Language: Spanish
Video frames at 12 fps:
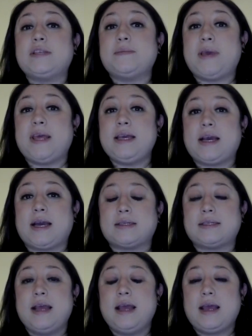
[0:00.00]
médicas
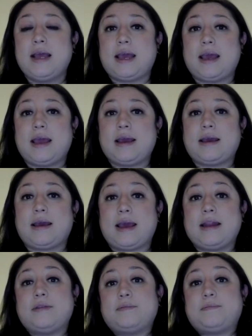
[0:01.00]
que,
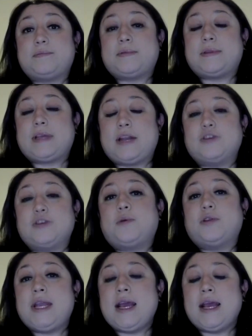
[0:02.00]
nos
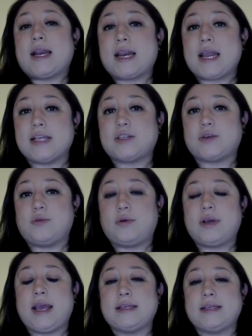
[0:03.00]
pondría en riesgo
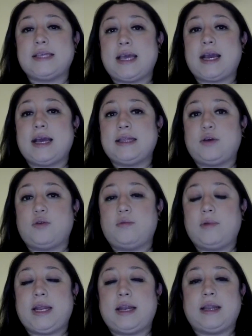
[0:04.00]
si dejan de
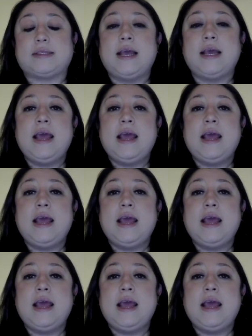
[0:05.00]
cubrirlas.